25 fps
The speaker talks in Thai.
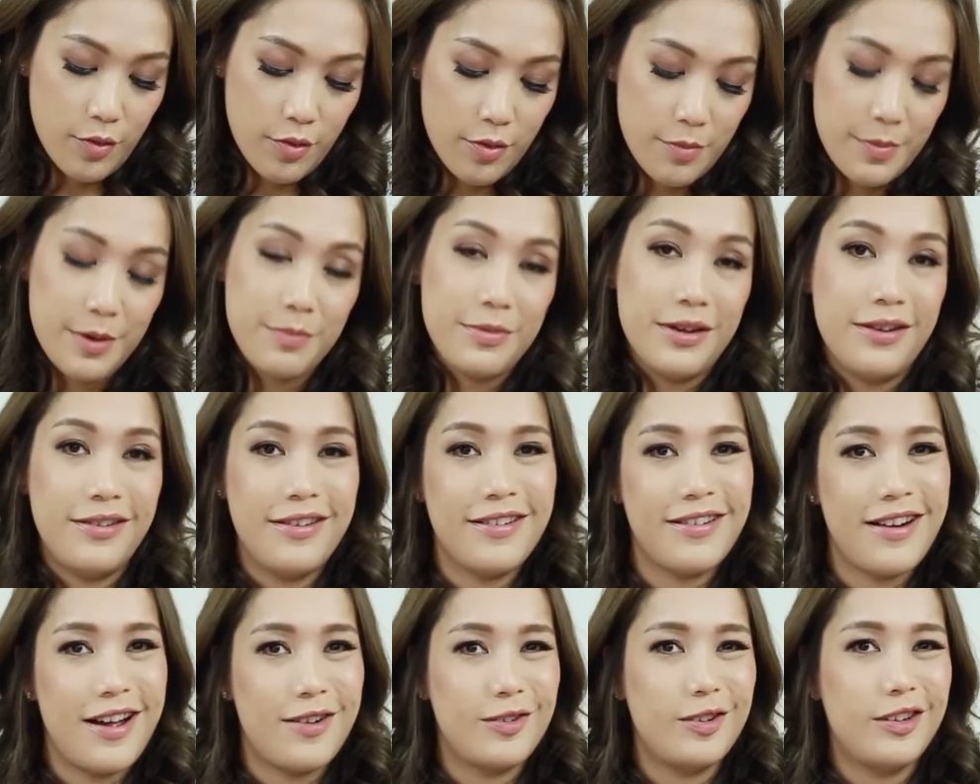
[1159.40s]
โอ้มันมี
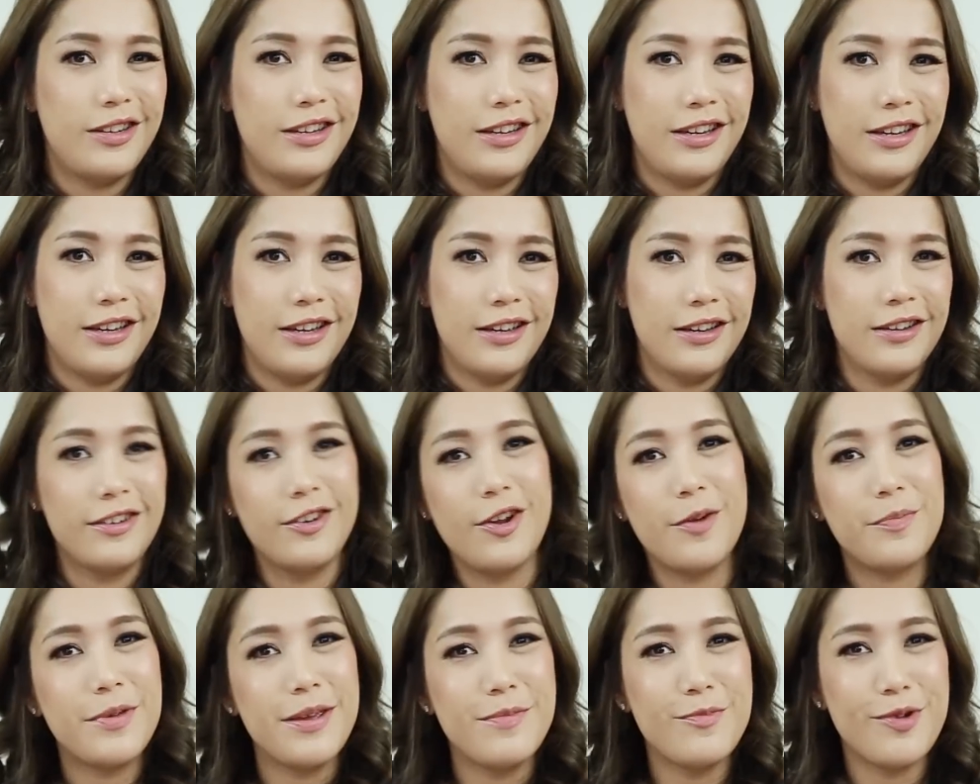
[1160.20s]
เรื่องราวดีๆ
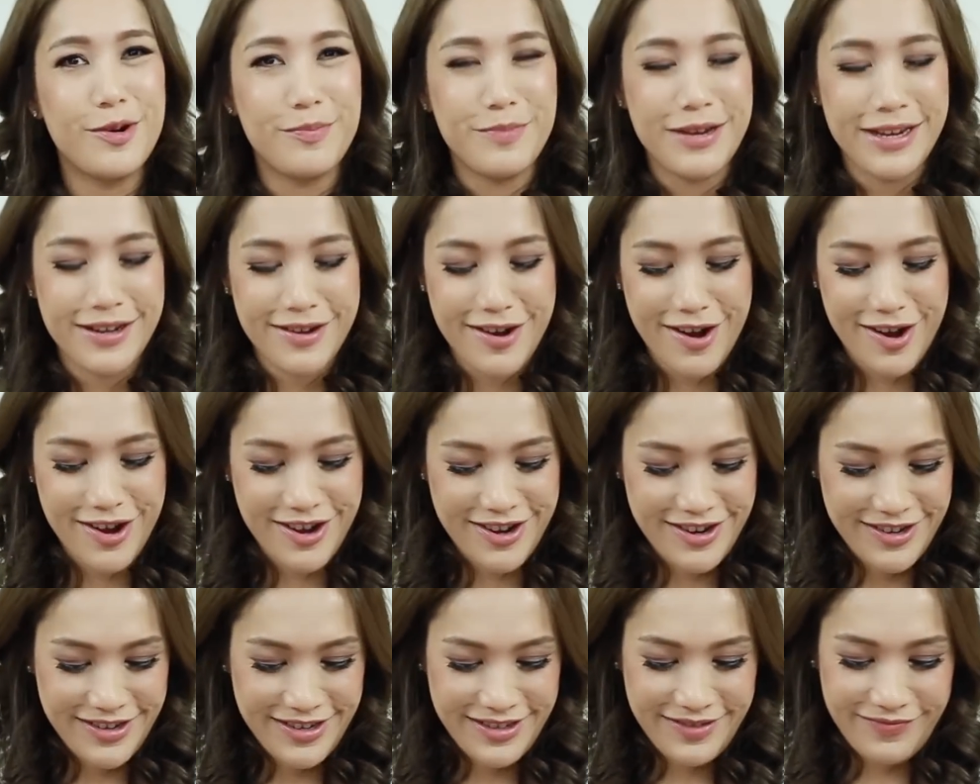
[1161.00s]
เนาะพี่หมวดมีเนาะ
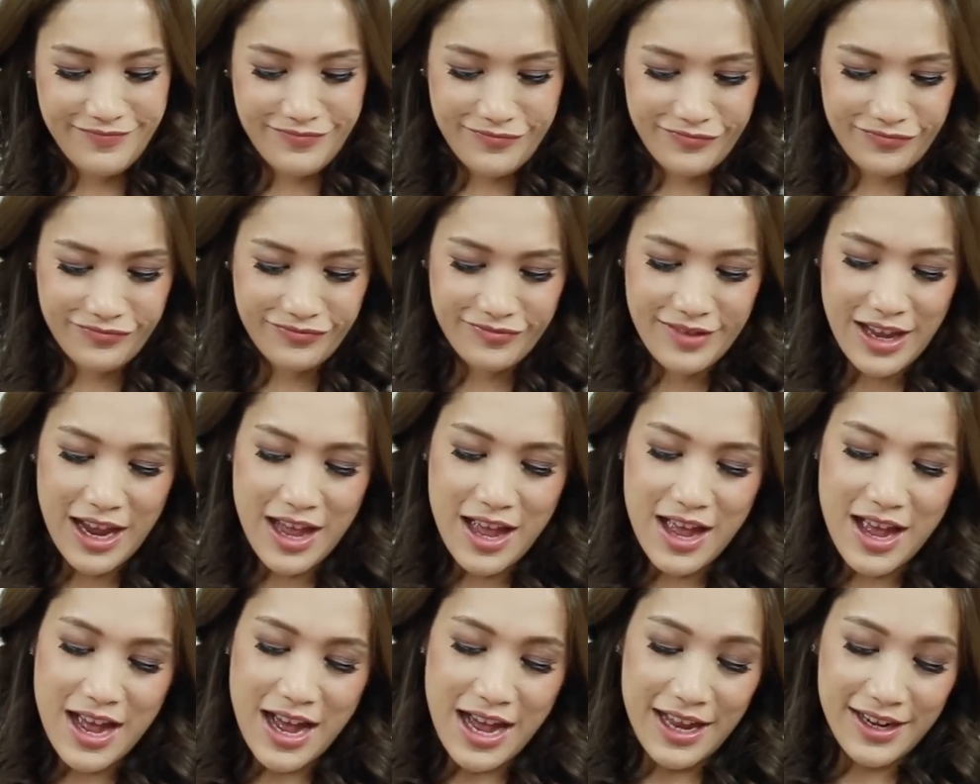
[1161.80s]

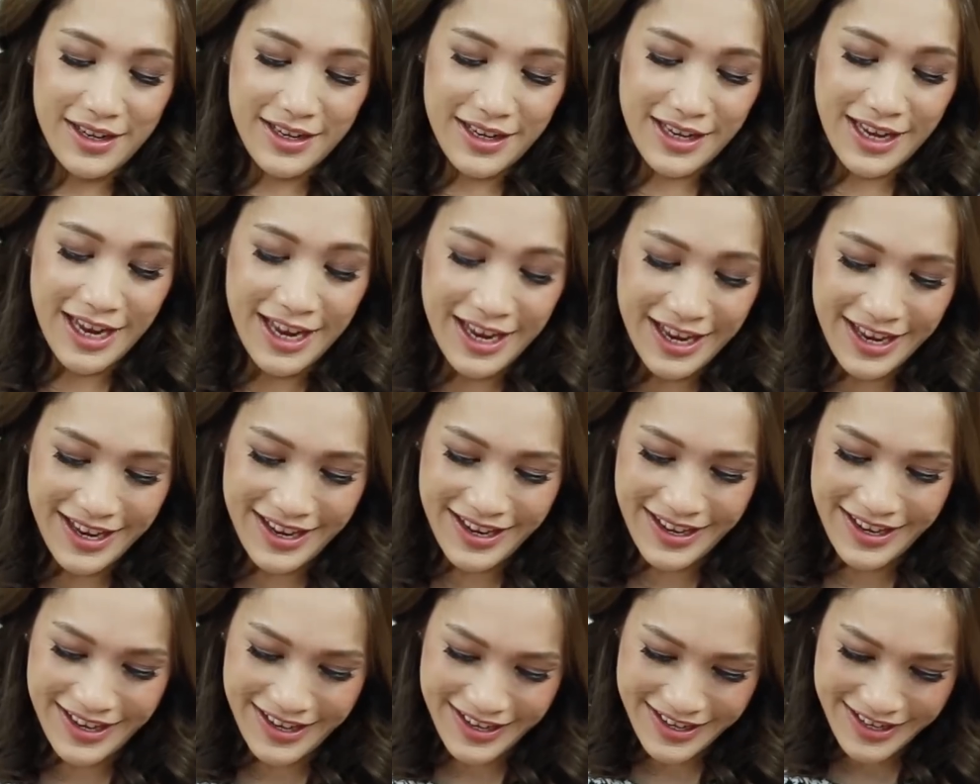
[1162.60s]
อันนี้
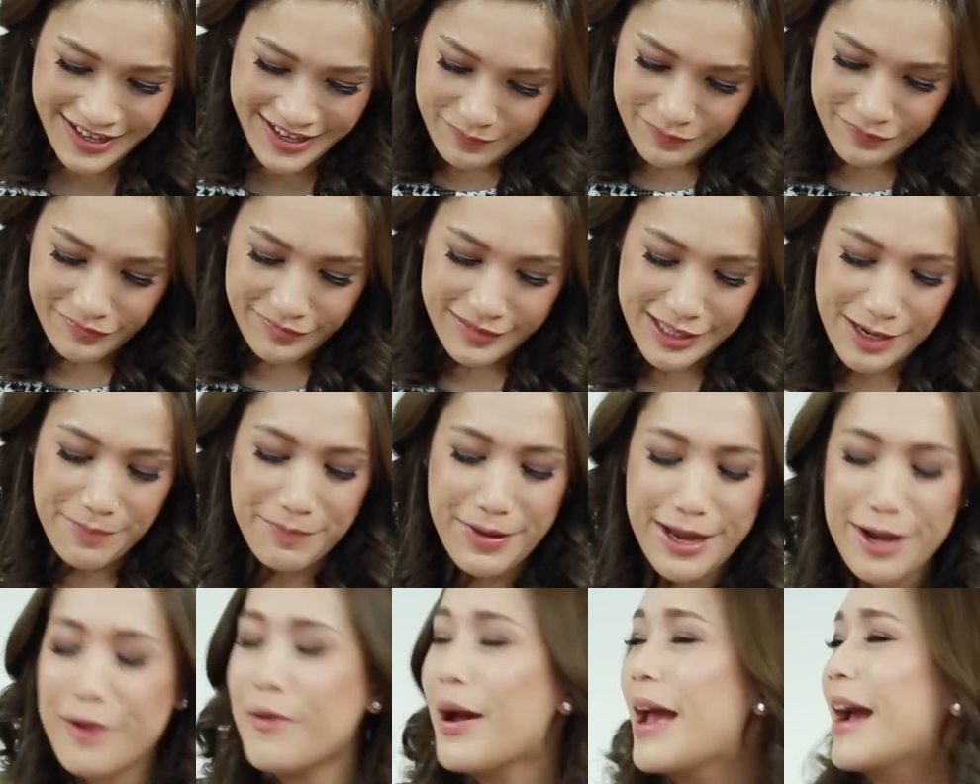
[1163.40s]
จะ
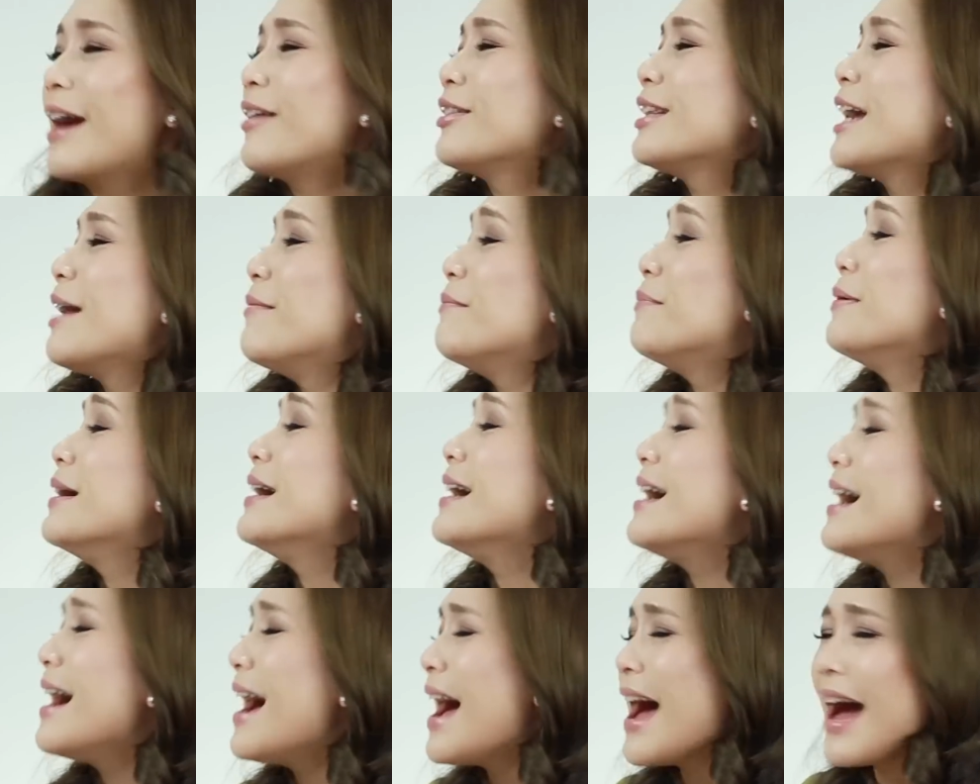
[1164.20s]
ไปแกะเขาทำ
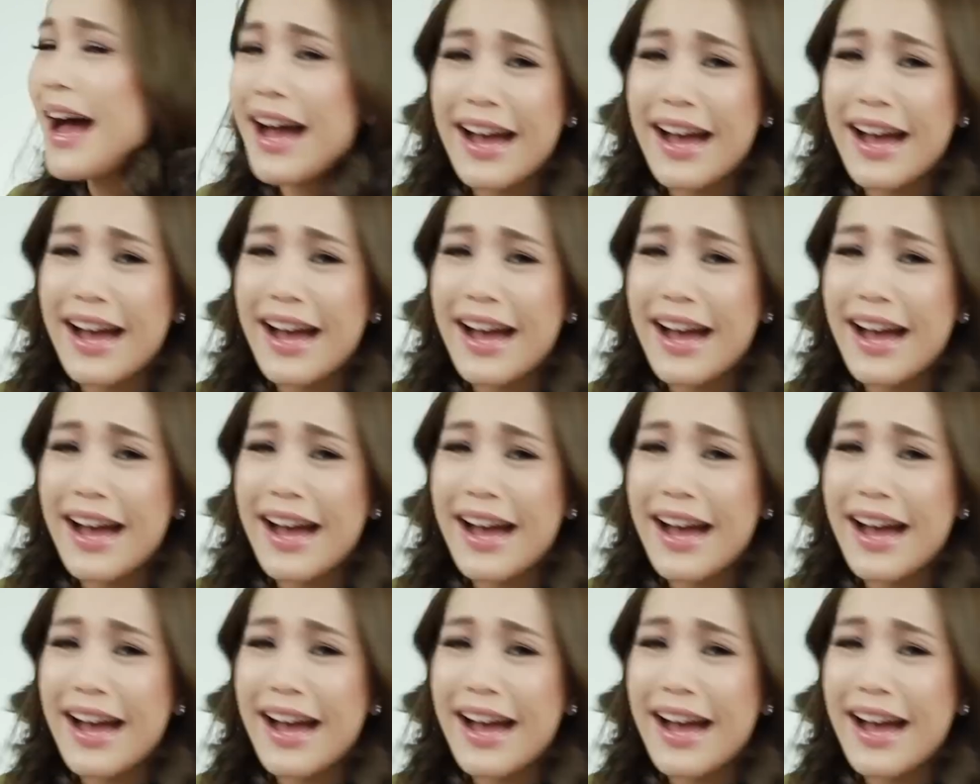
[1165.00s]
เพื่อ